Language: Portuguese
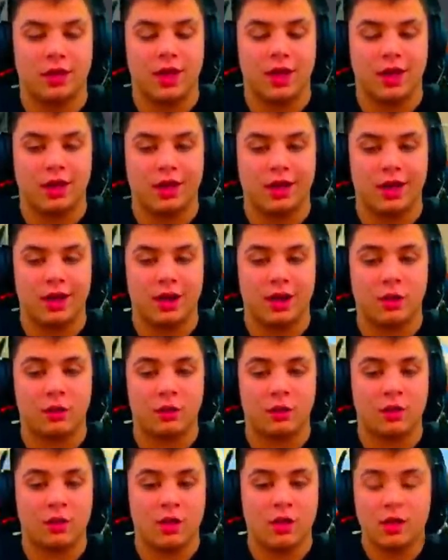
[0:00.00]
É legal.
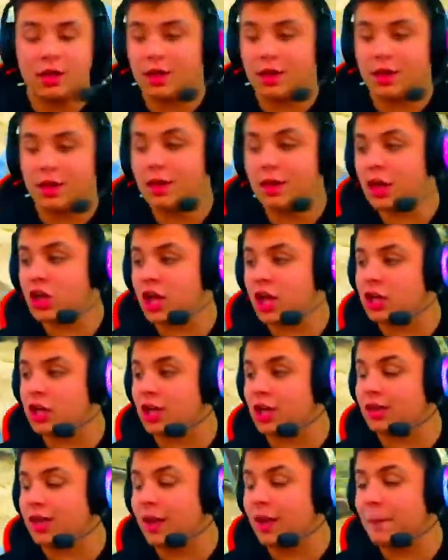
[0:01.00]
E, né, gente,
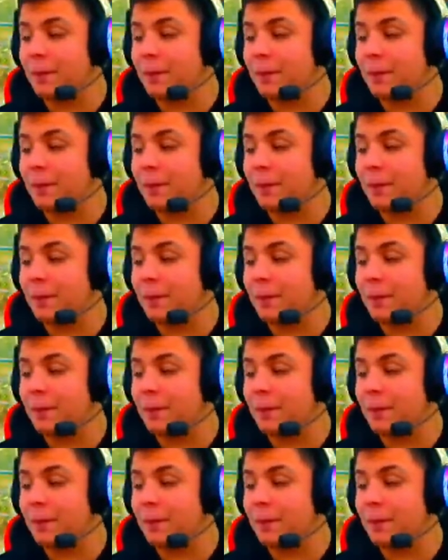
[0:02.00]
até